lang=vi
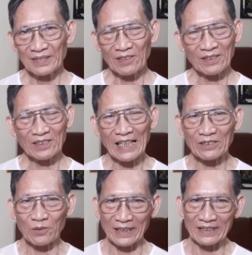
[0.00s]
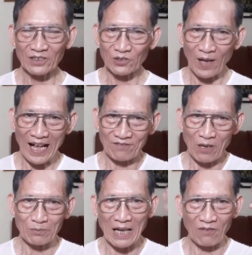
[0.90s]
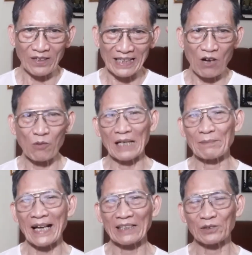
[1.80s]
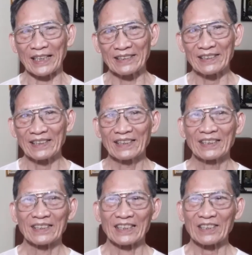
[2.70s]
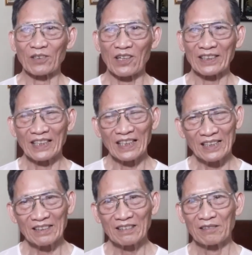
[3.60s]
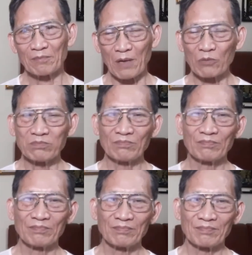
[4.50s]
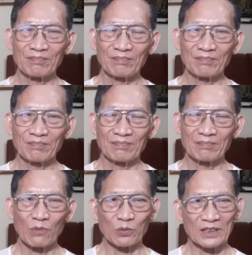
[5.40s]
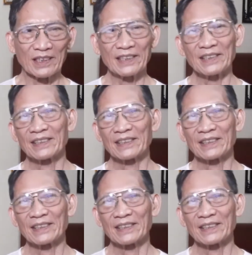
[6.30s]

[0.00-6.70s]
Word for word: có, có tác dụng đến xoa pháp đầu phần đầu bảy bài đầu tiên thế sau đó lên lưng mông bụng dưới